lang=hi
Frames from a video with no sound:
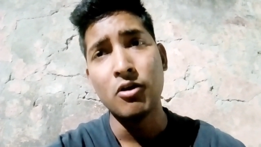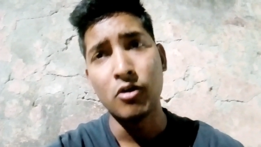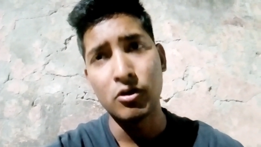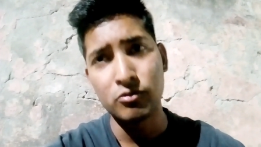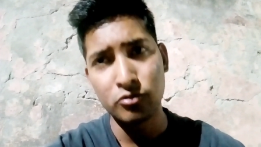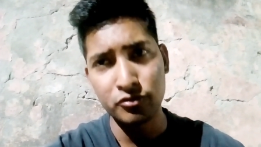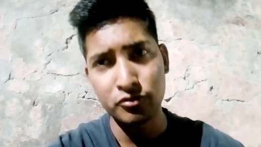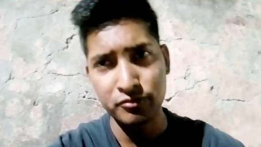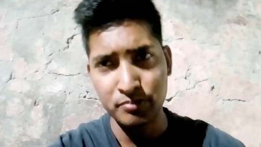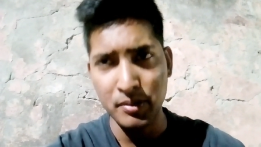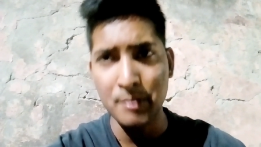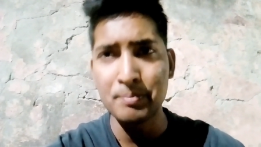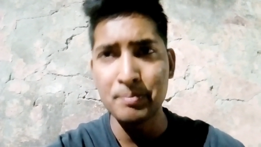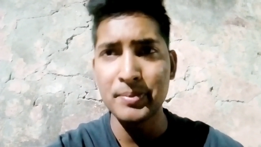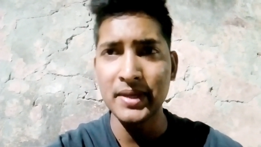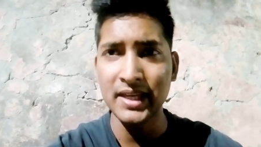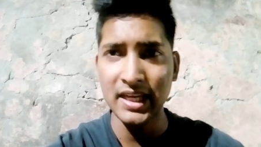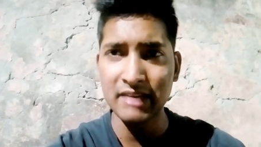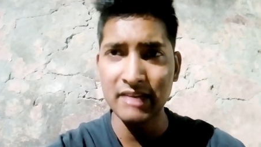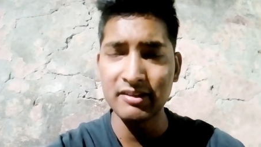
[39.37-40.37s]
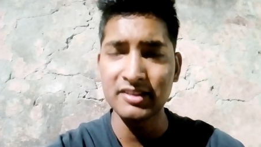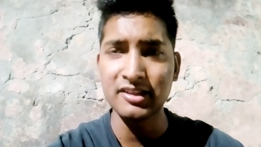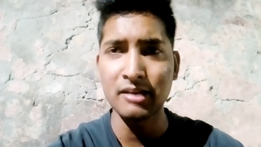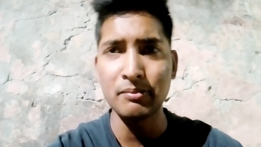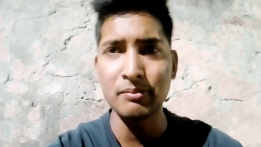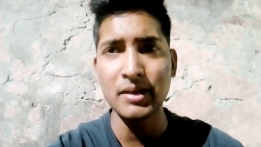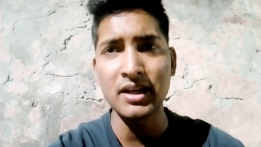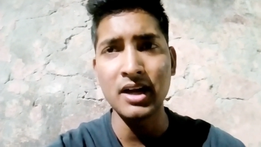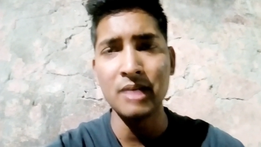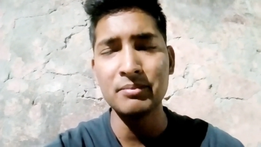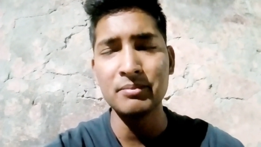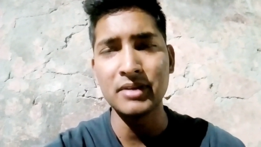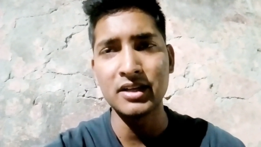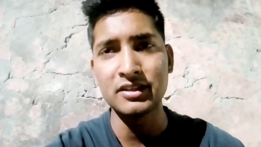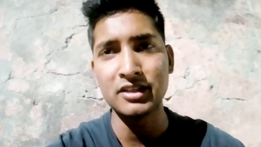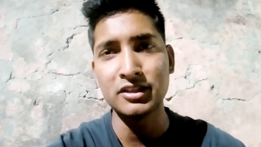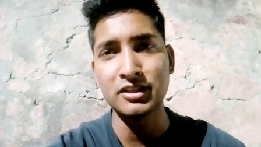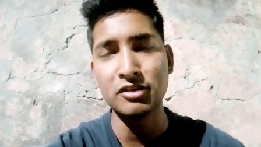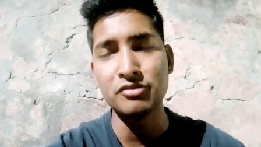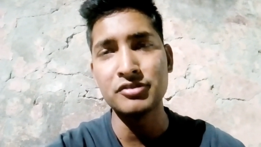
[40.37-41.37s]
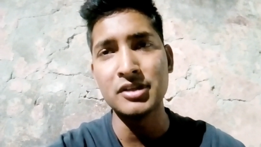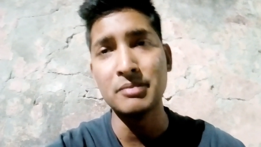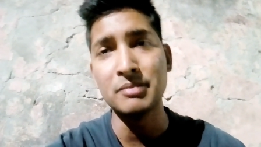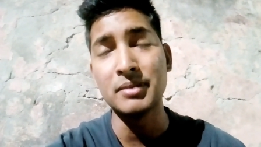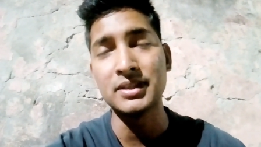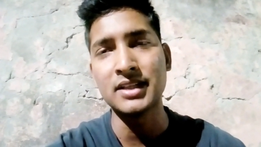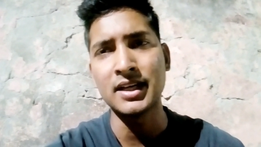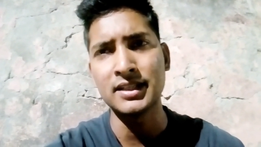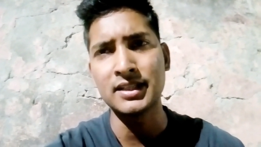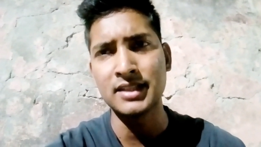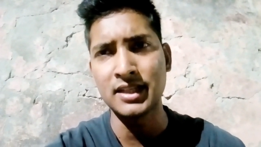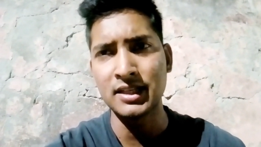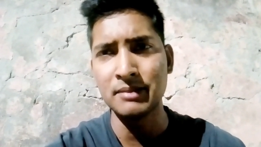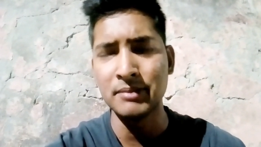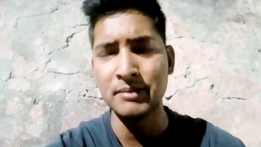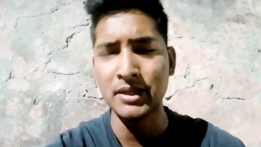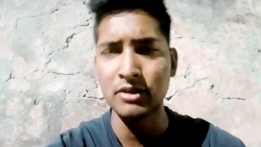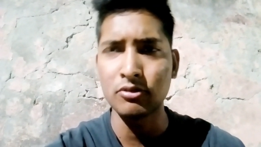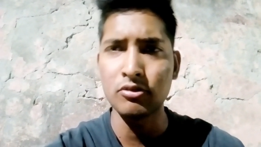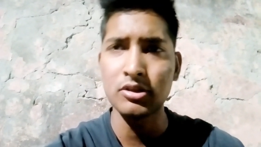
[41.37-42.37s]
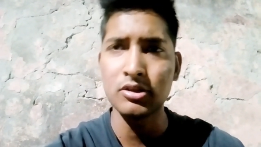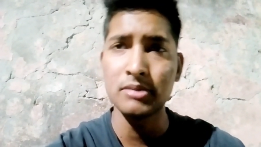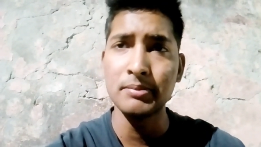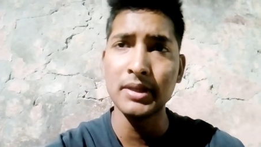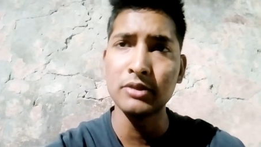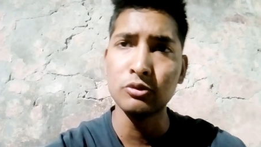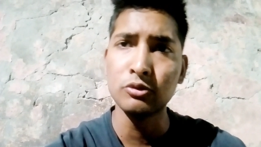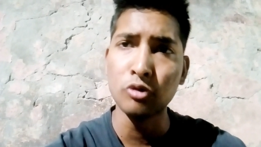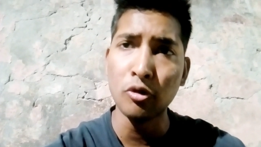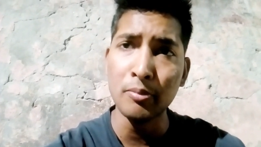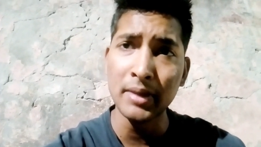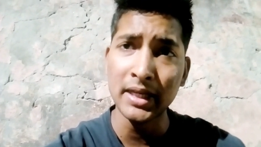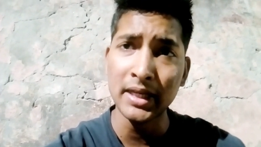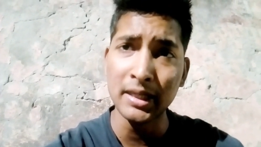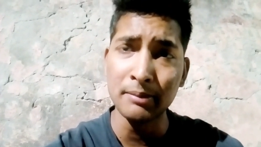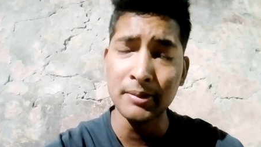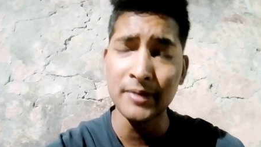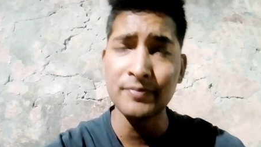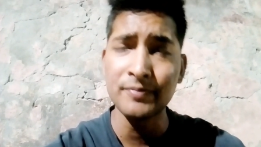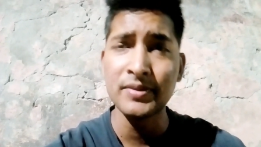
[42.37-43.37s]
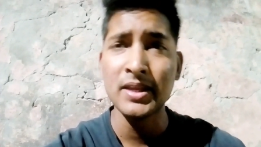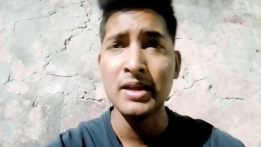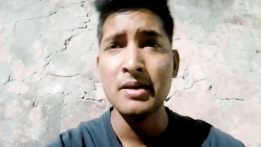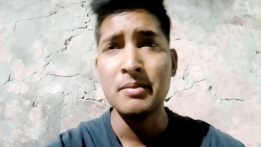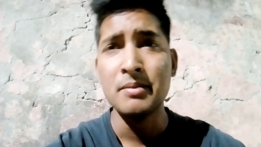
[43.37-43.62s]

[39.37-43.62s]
और वो उस पंपिंग के ही वेसल पे काम करता था उसने बताया था कि मेरे को कि मैं दो महीने में